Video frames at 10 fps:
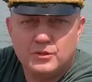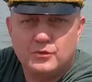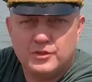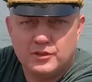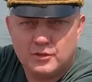
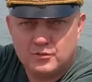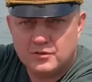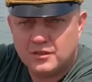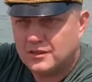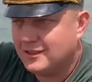было очень
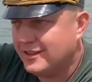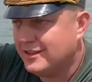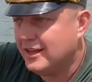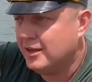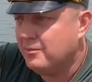трудно.
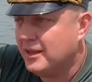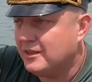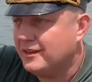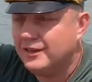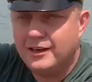Я
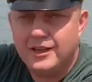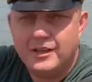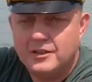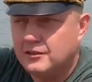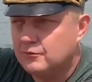ребят
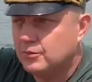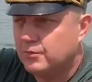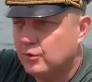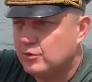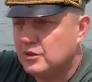лелеял вот
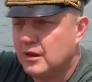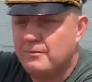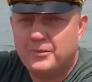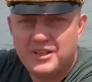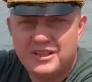по
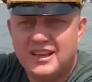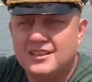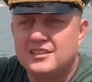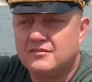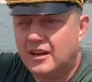кускам
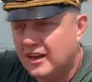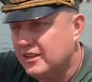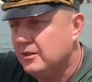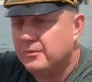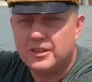предательства.
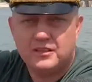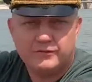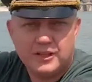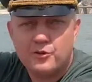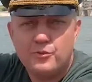Один
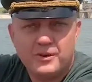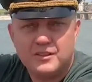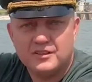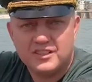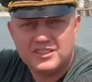предал, второй
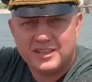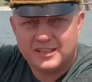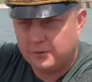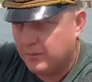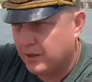предал,
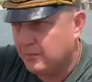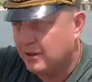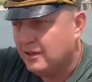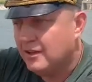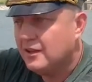десятый
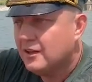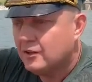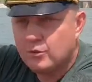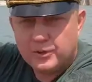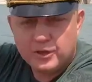предал.
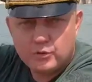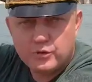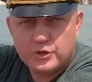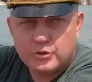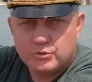Но ну,
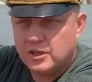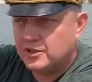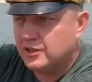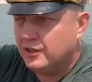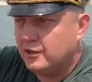потихонечку,
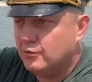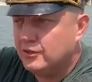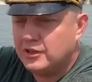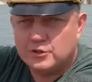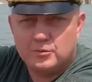все четыре
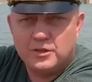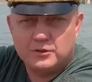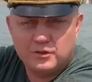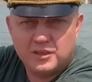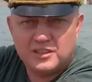года я
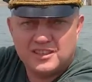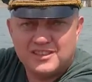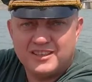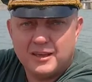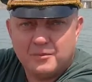сумел все-таки
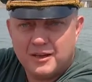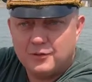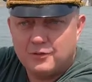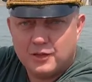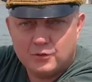создать
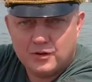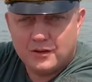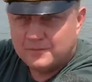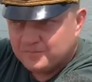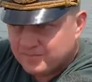команду,
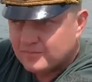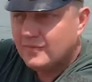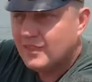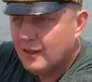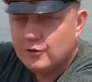которая
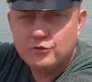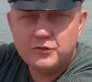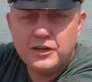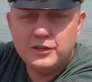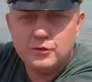но
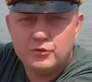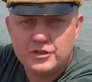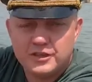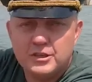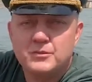выглядел
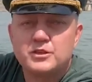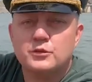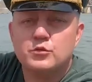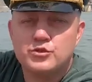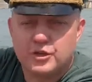уже одним из
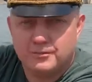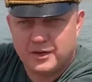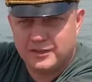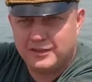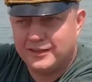лучших
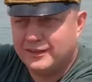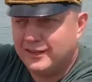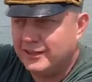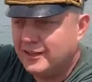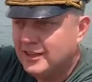партийных
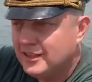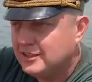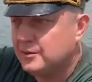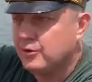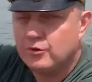отделений. Кстати,